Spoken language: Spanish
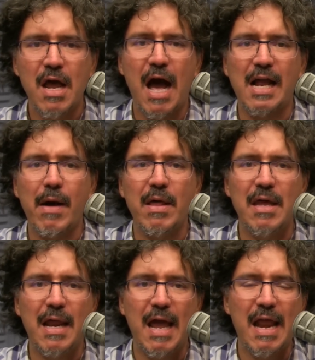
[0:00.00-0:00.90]
acaba
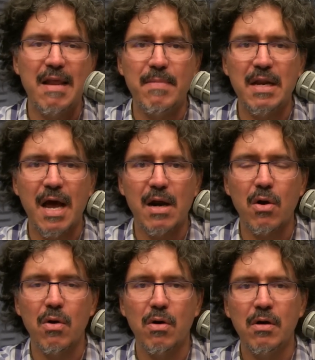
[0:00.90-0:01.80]
de
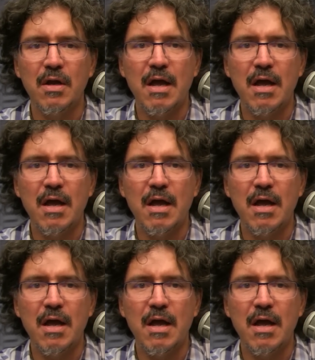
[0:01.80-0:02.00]
eliminarlo